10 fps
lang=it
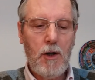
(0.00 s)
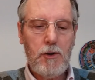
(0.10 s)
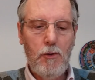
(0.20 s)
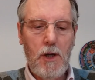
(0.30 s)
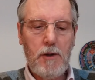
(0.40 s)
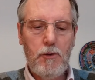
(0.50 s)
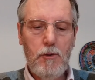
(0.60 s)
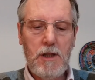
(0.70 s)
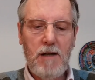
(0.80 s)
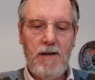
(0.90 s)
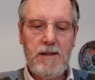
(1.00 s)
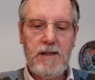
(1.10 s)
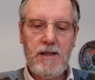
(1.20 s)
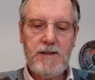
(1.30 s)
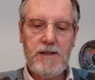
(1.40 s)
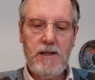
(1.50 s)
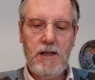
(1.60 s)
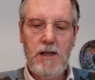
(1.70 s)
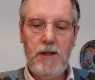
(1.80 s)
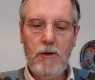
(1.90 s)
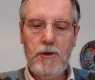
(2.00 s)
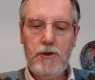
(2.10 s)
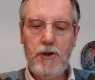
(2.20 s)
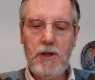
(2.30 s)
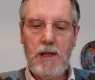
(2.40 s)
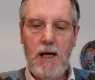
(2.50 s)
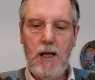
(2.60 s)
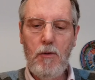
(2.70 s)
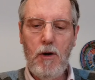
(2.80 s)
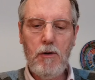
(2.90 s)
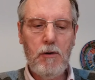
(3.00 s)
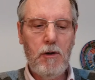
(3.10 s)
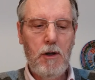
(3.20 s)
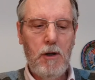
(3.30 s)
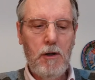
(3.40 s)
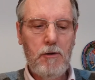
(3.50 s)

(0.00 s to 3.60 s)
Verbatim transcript: a due a due davanti a sé in ogni città e luogo